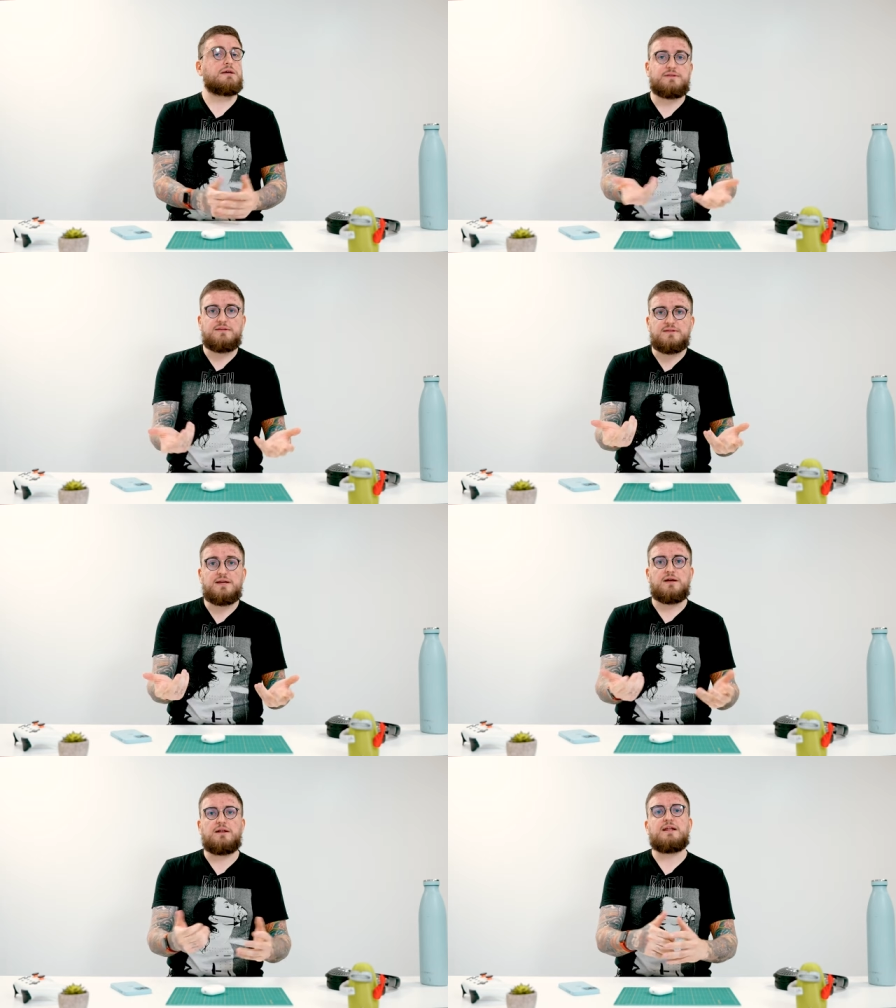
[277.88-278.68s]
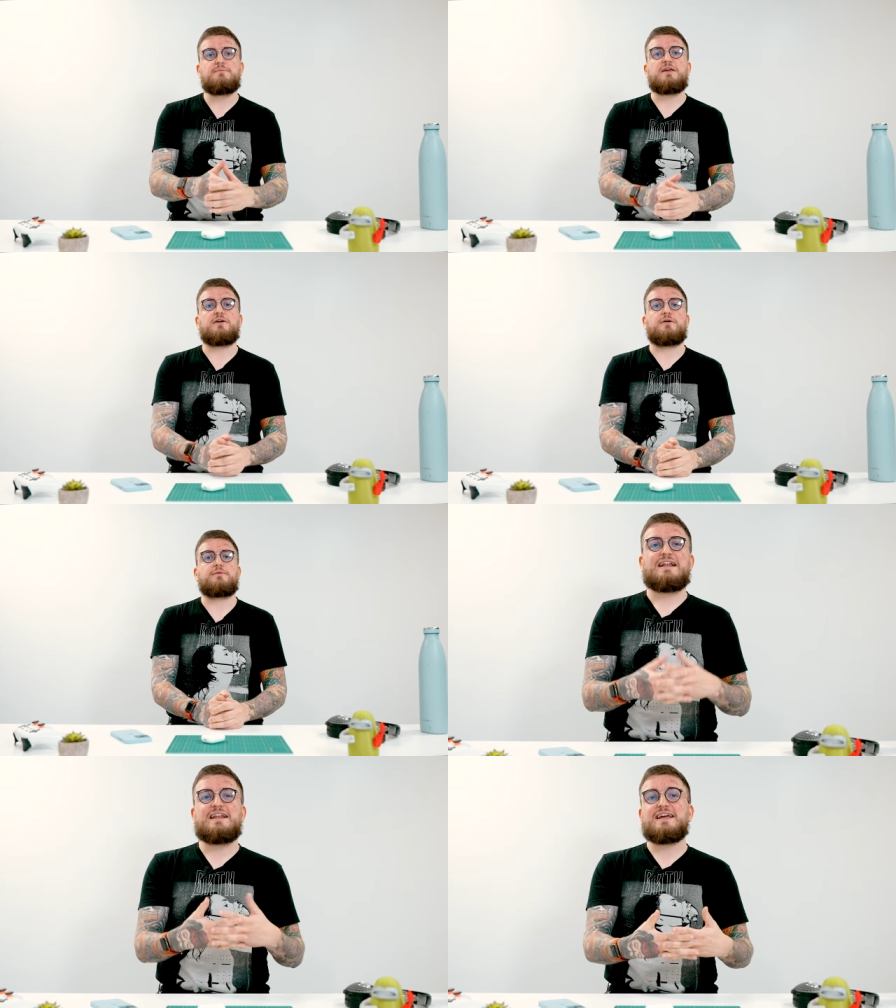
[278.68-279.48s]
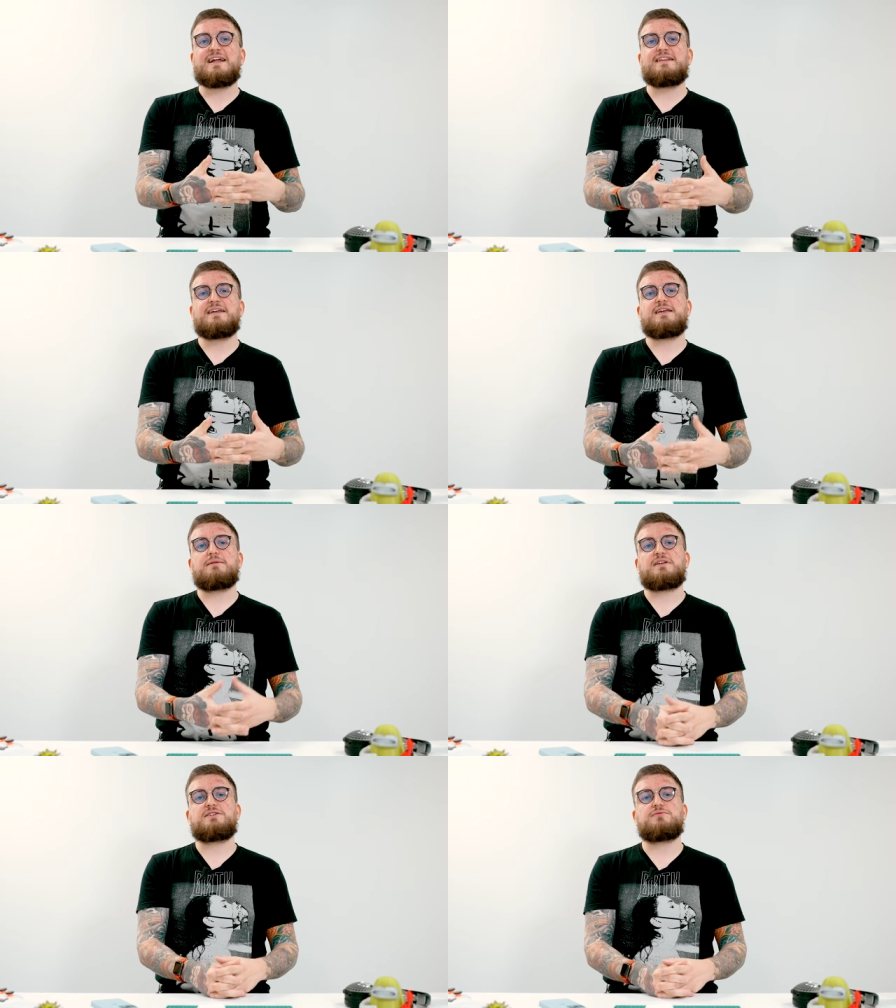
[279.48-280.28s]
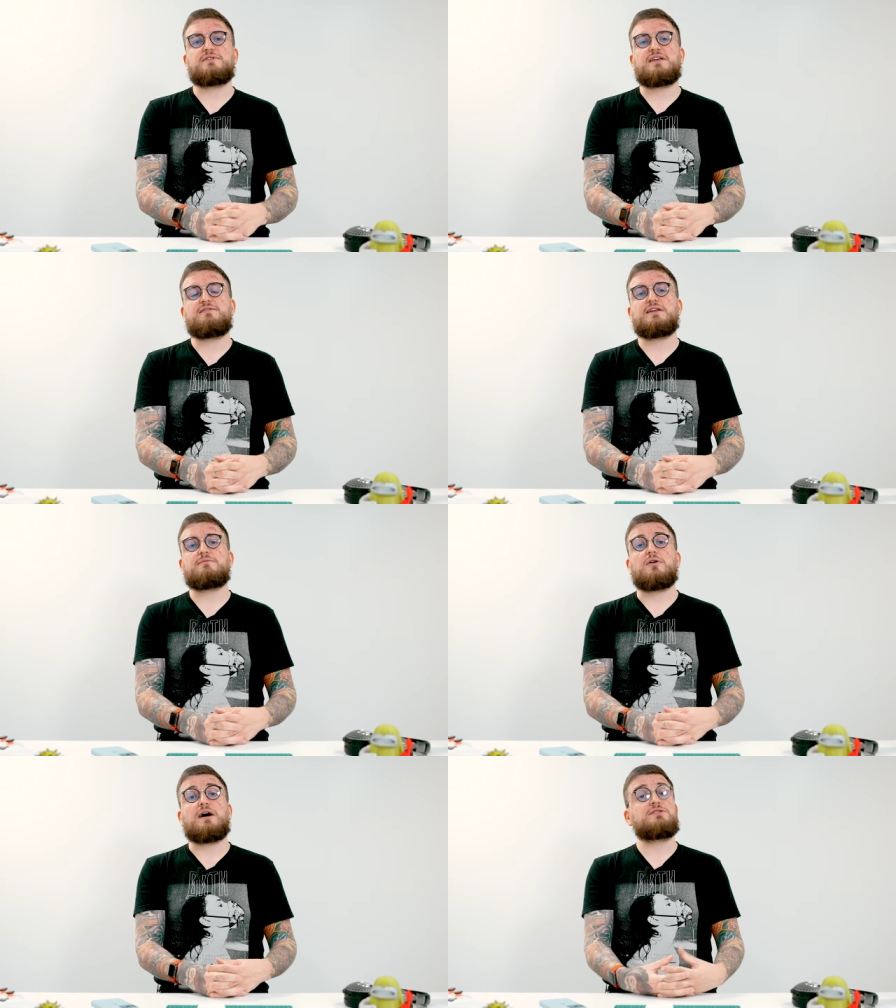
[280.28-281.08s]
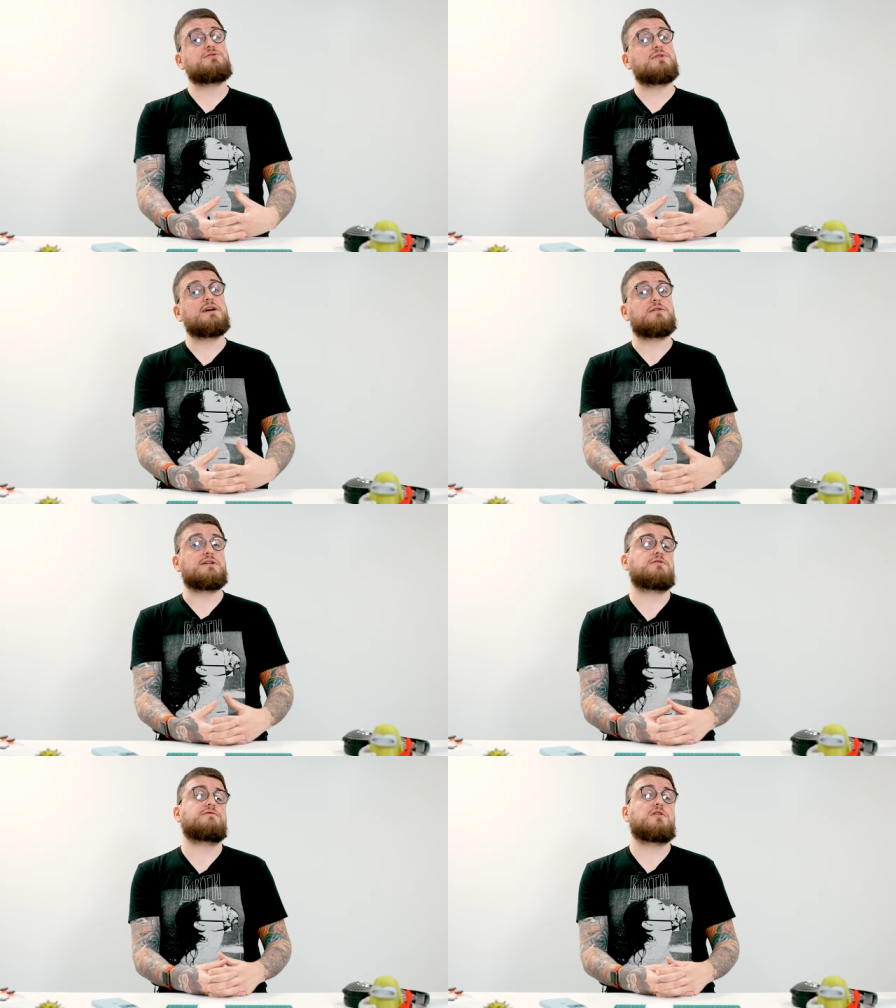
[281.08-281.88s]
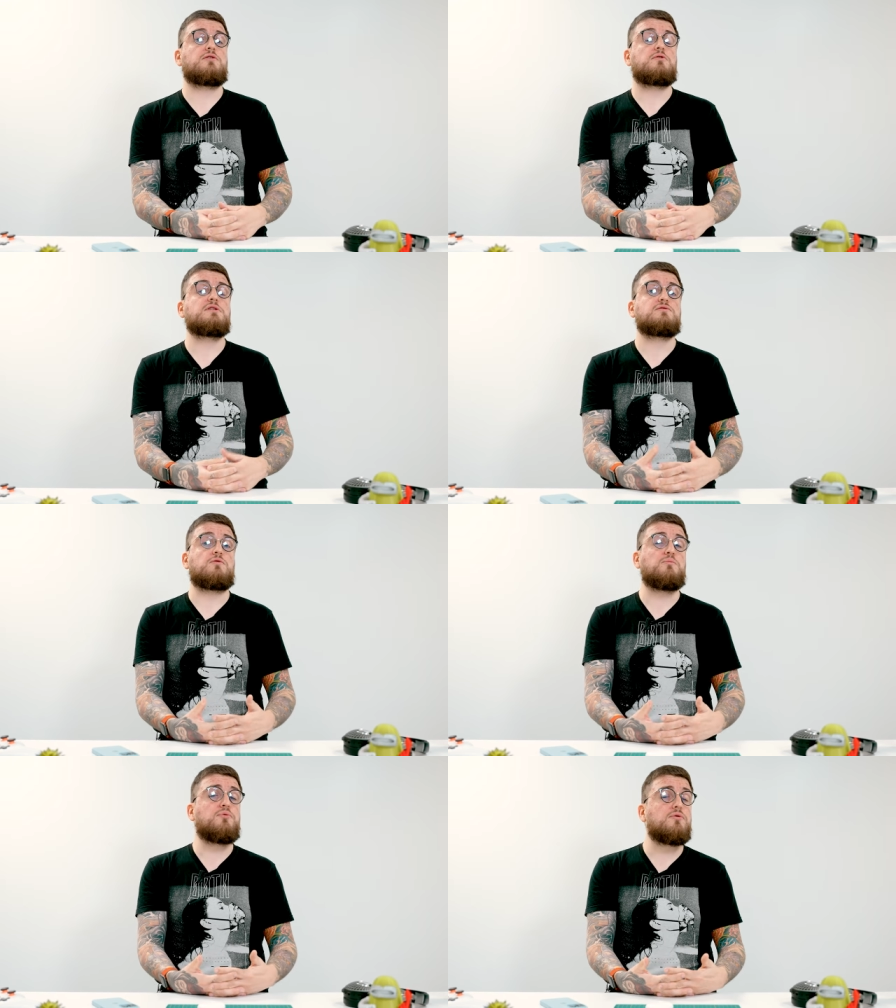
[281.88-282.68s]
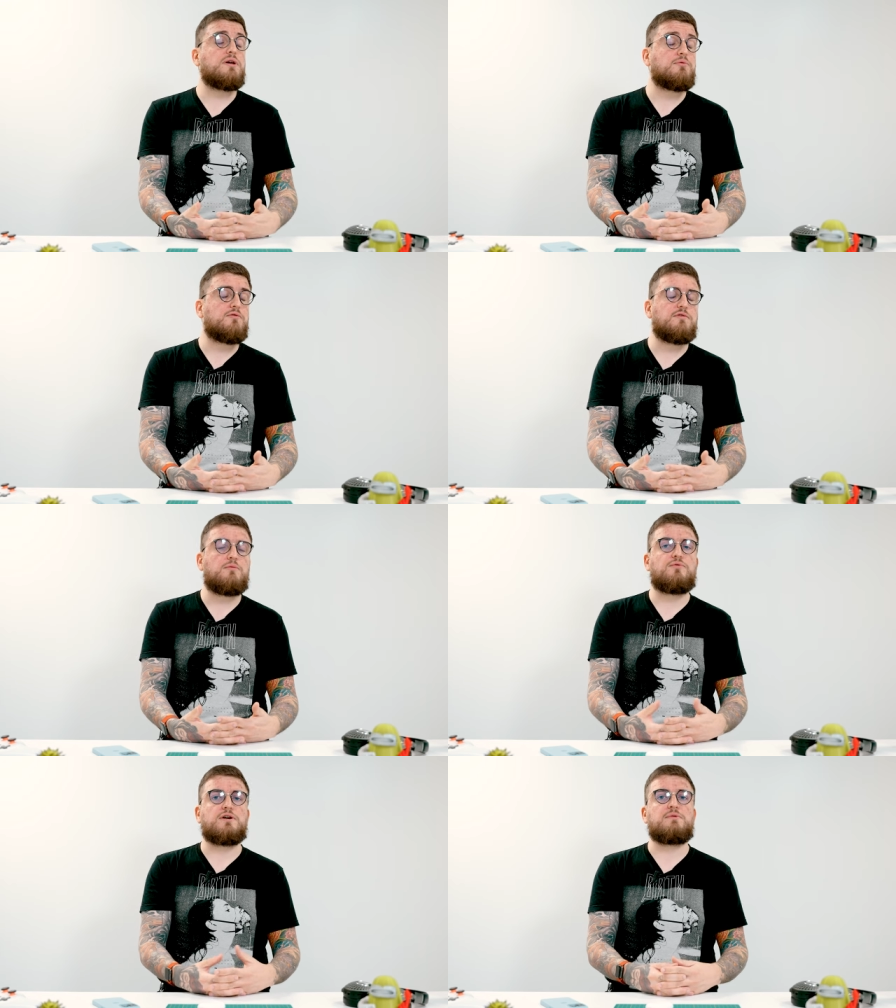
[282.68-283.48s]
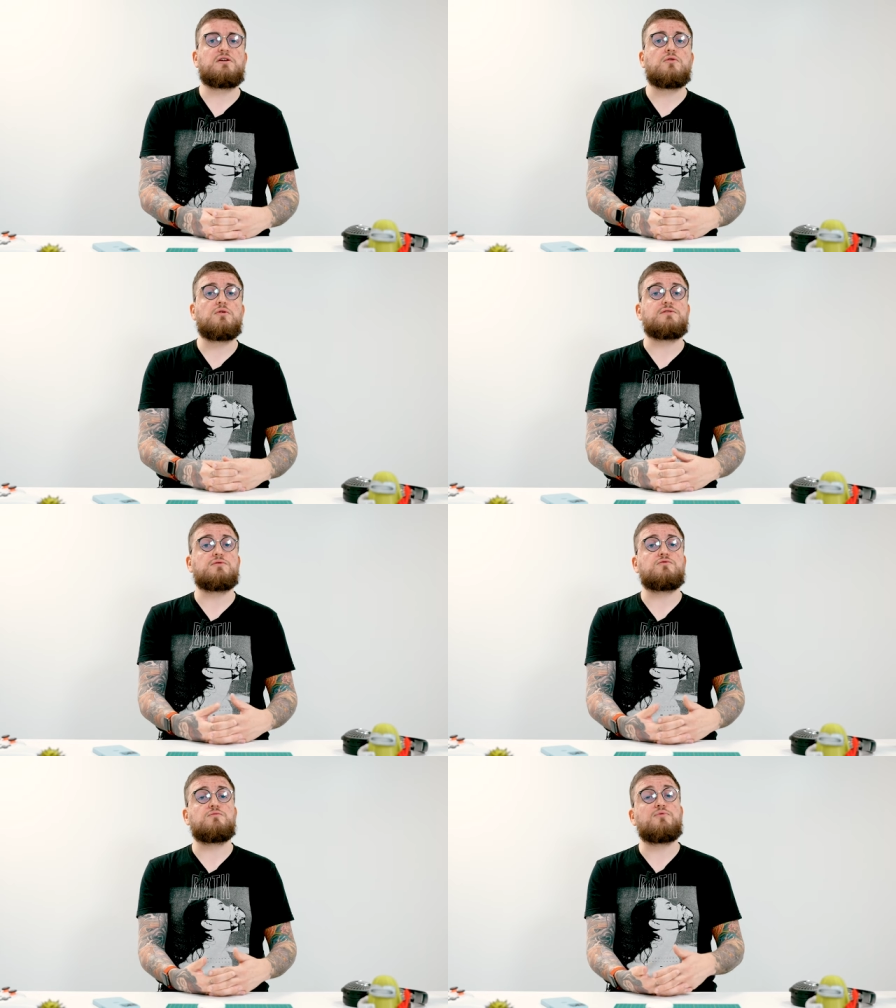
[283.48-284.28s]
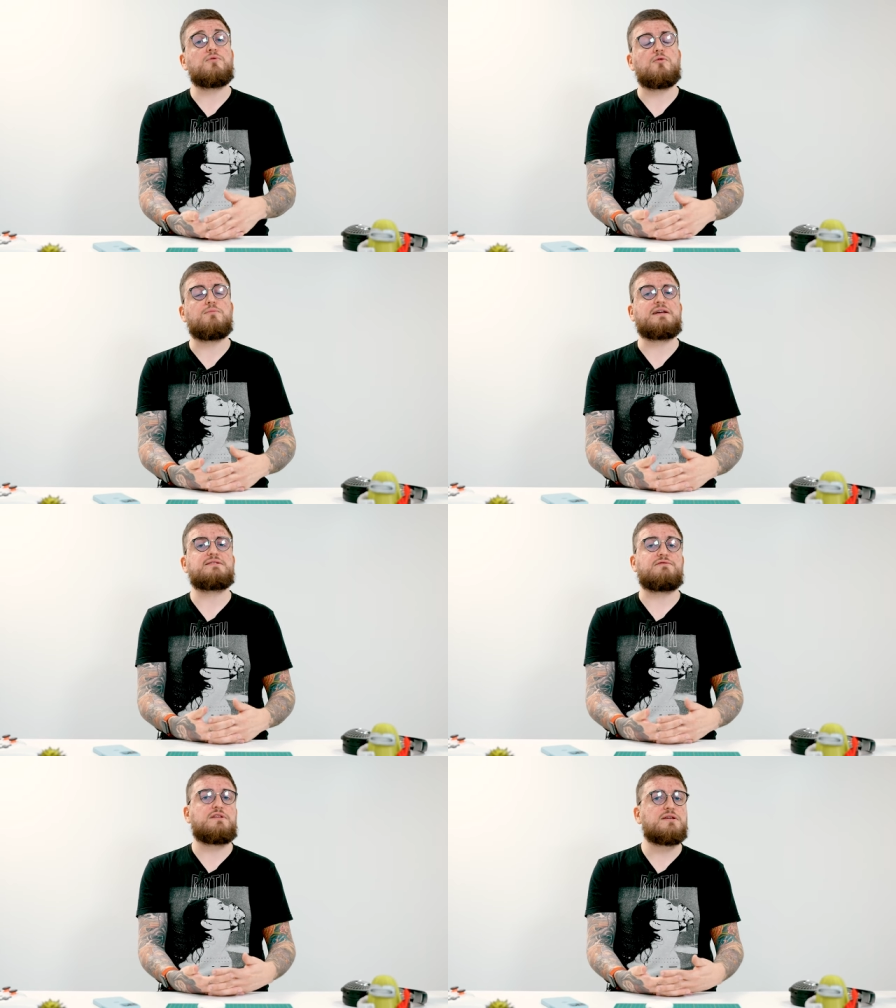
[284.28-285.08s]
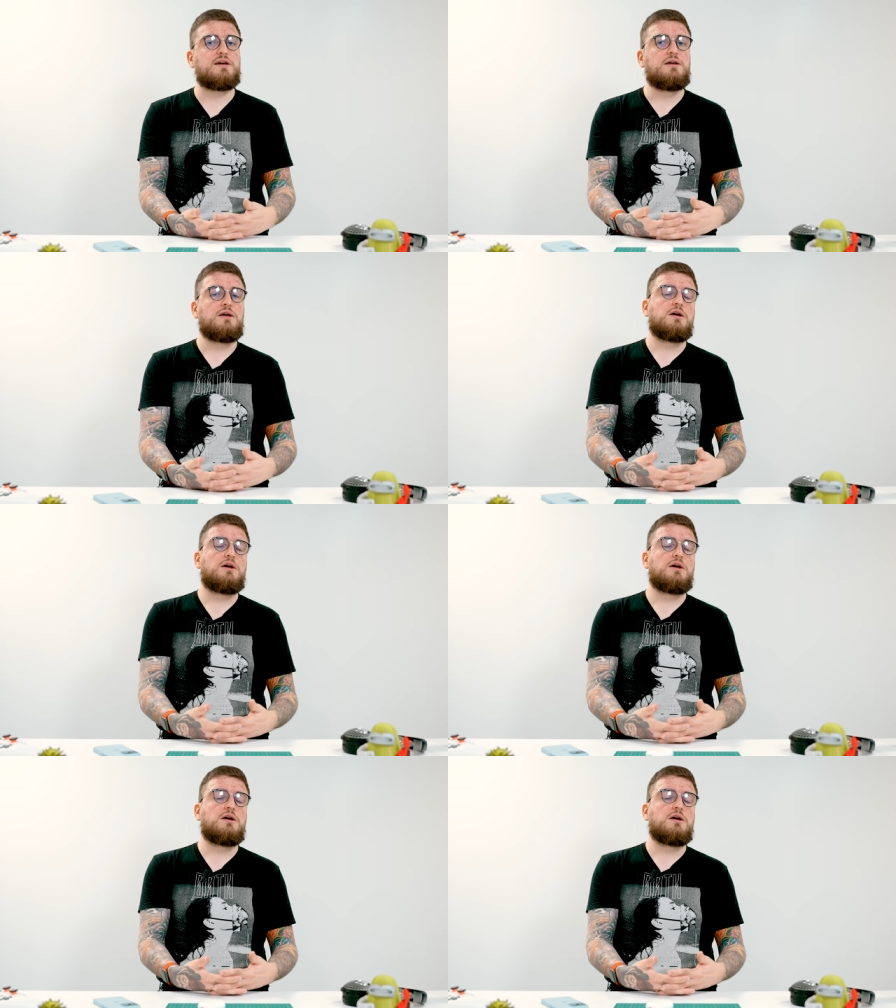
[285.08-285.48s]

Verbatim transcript: si ce n'est les meilleurs. La qualité de captation est évidemment assurée dans les environnements qui sont peu éprouvants pour les micros et surtout peu complexes à filtrer